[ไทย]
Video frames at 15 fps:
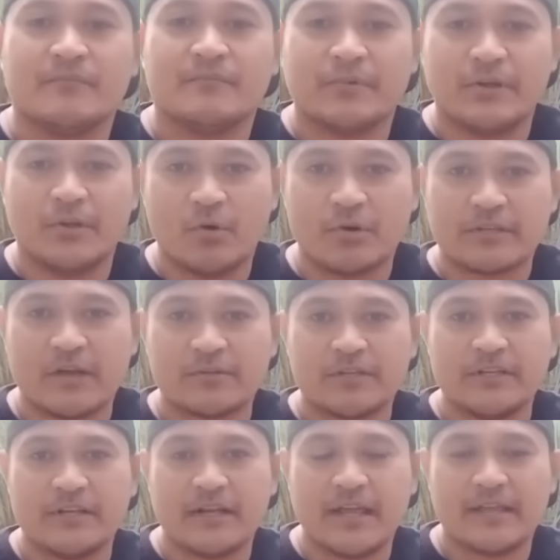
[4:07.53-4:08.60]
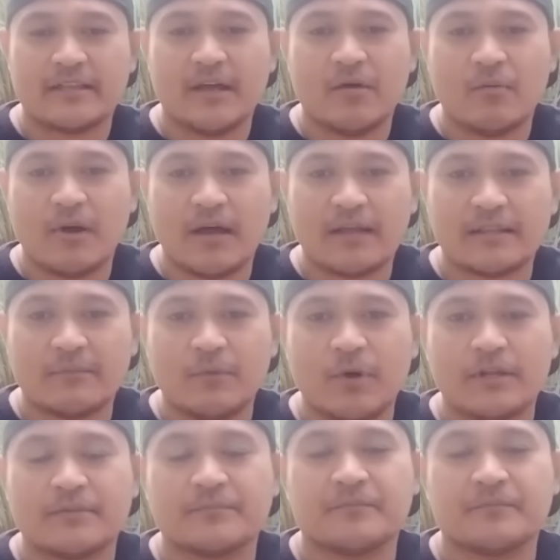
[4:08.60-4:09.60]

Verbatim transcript: พี่น้องเจ้าเตยหนึ่งเล่ต้าว่าตำรวจ